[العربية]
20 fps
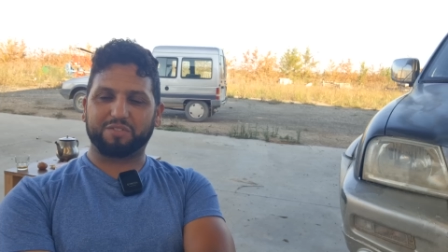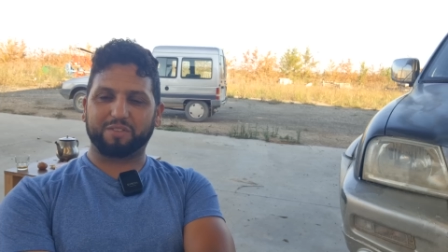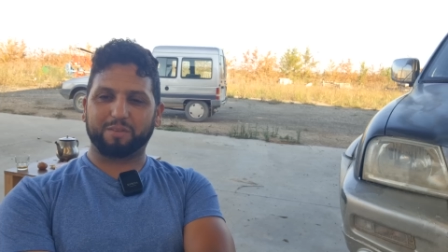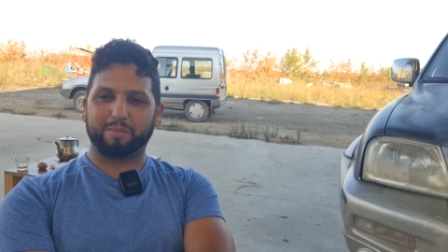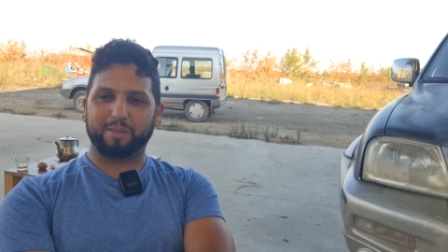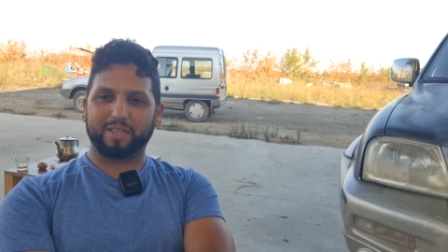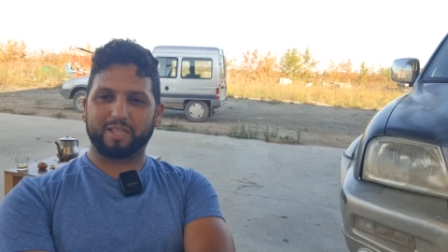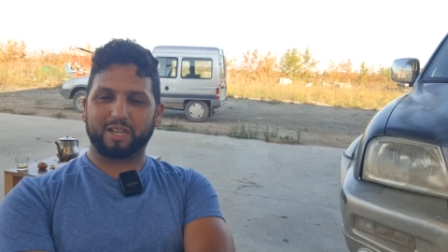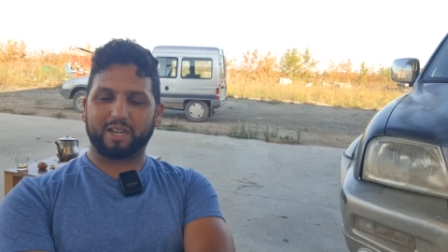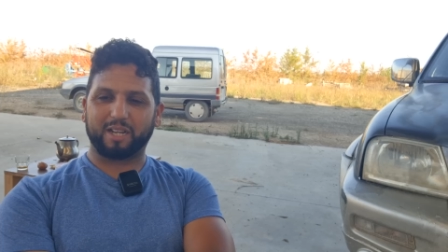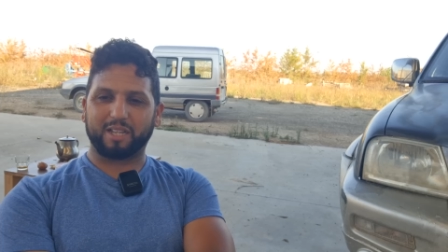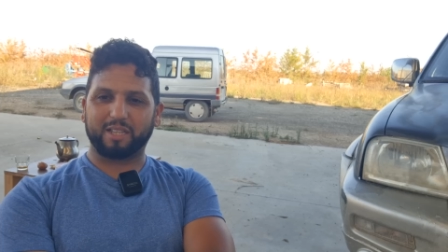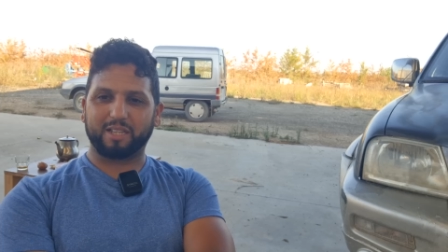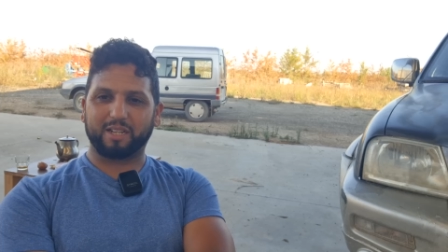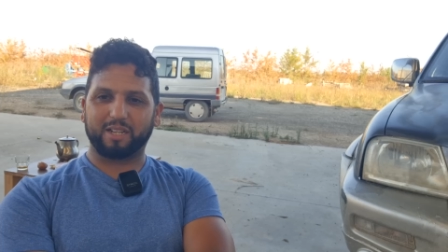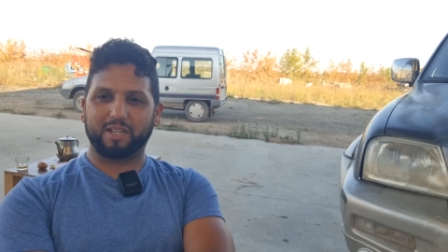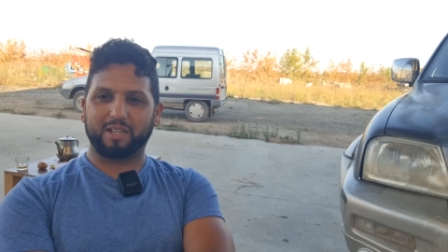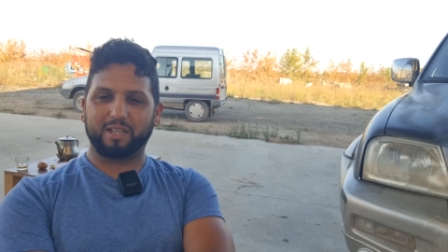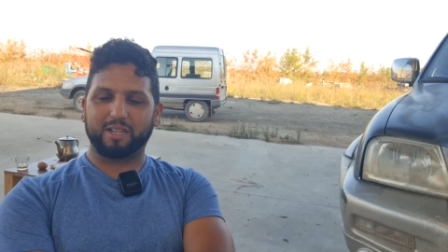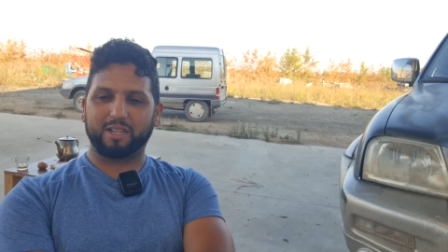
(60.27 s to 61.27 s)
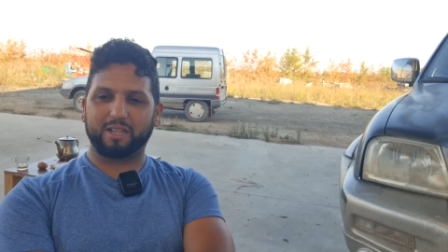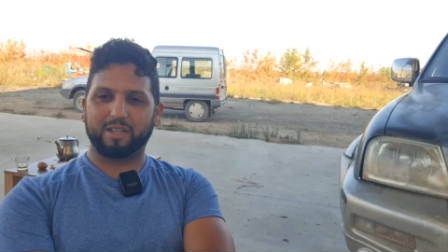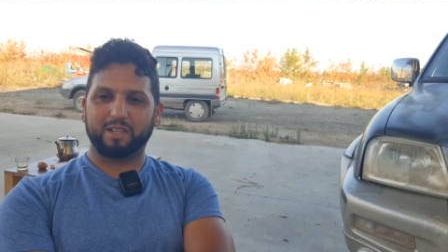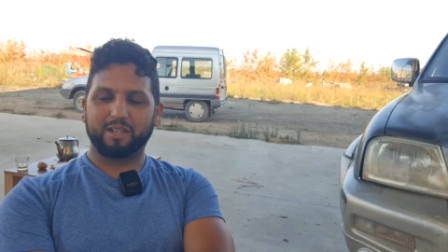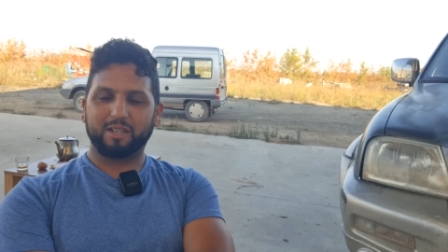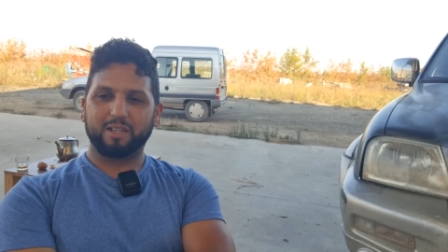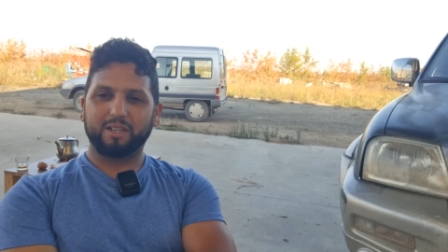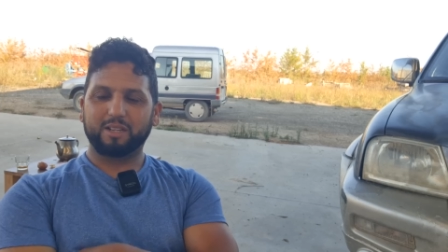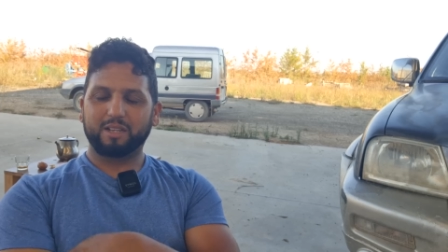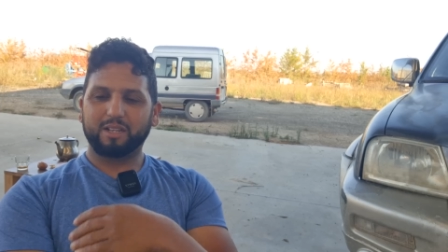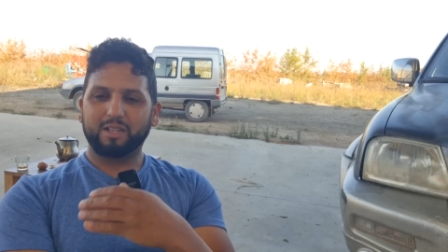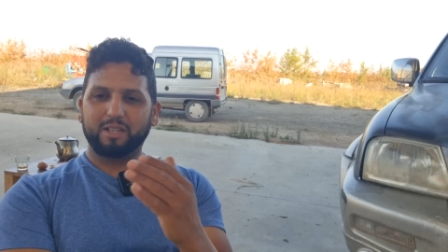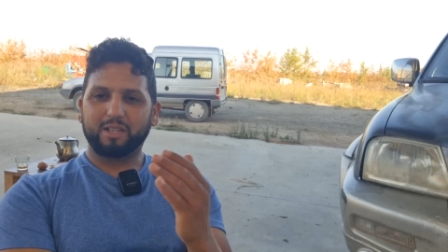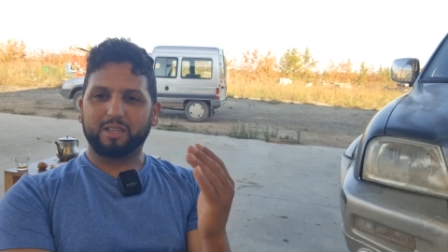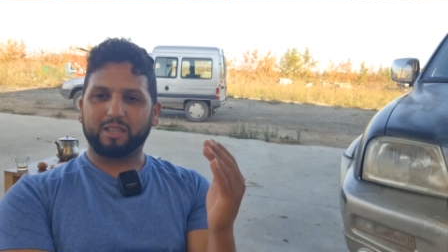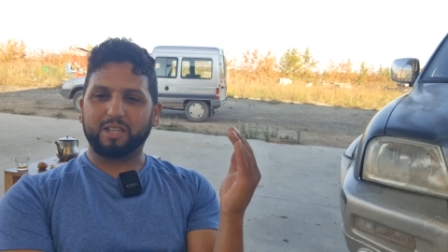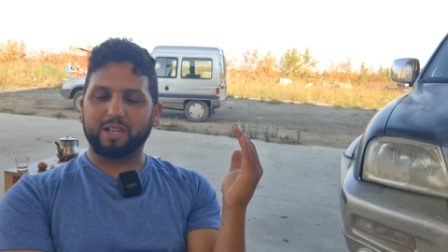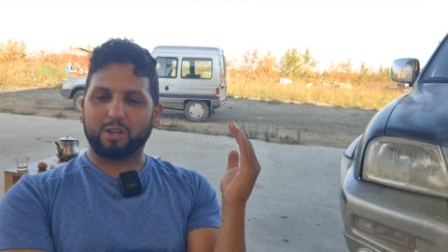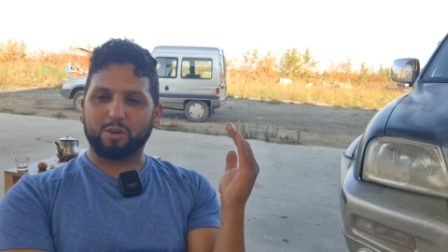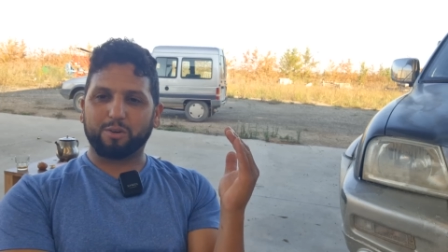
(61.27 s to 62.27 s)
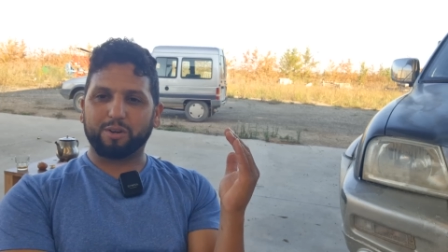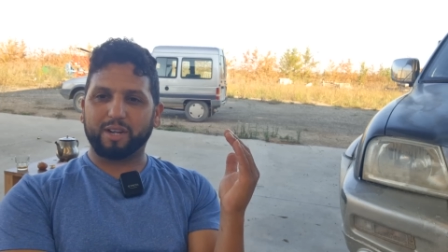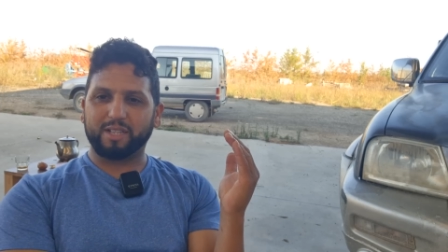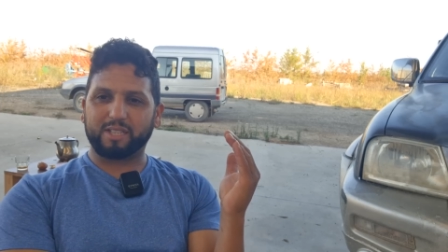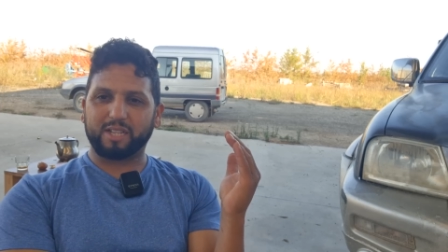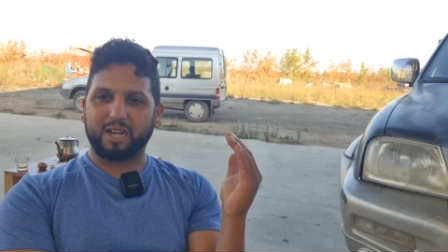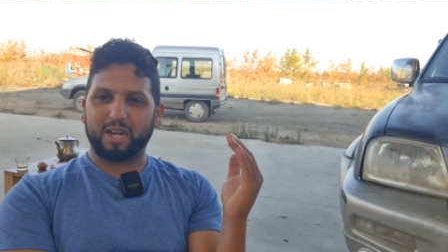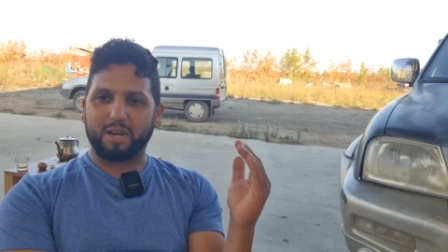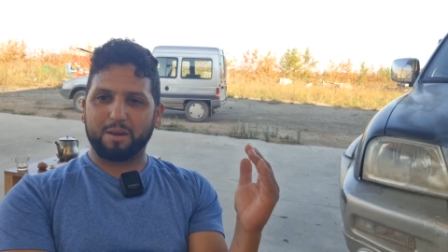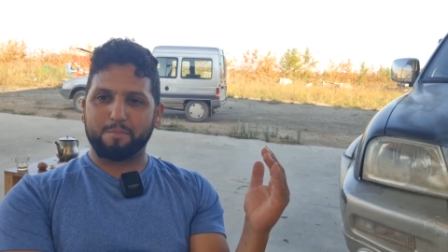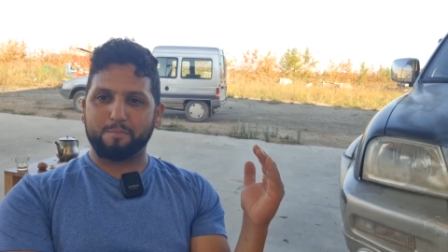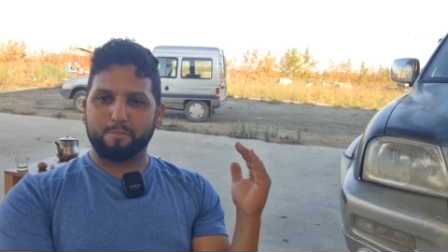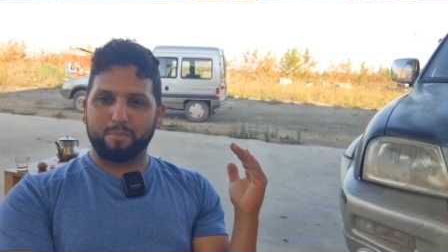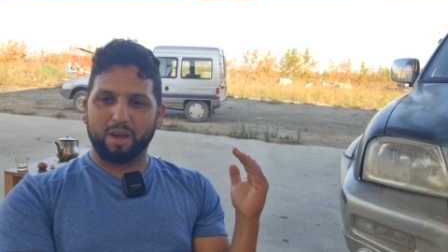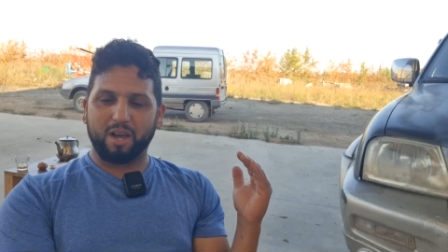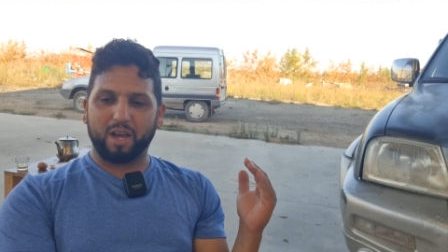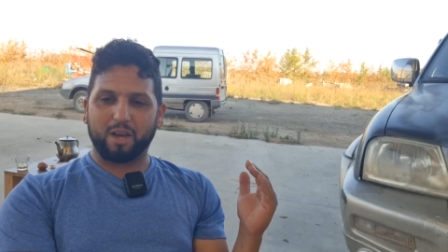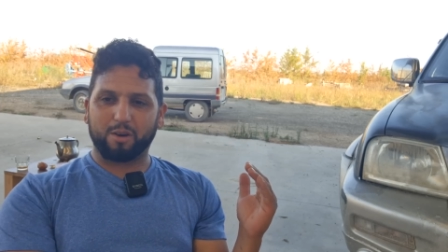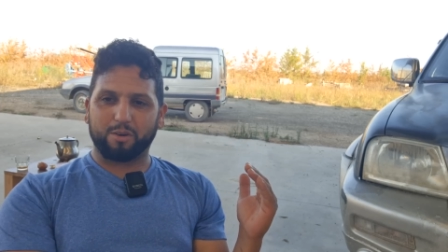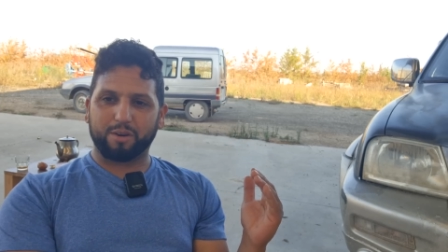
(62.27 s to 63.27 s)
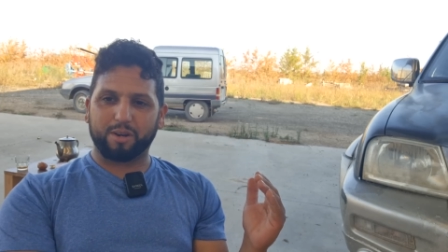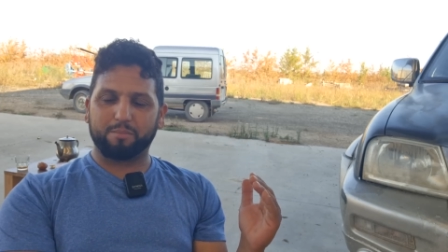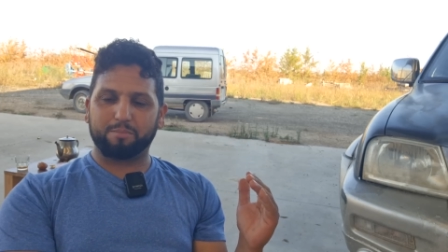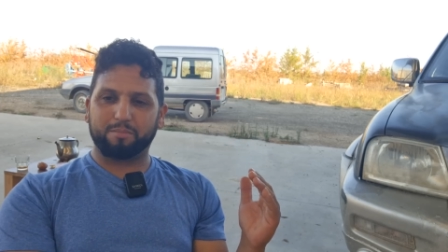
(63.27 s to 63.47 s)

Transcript: في المنطقه ديال ديال قنيطره ما قن...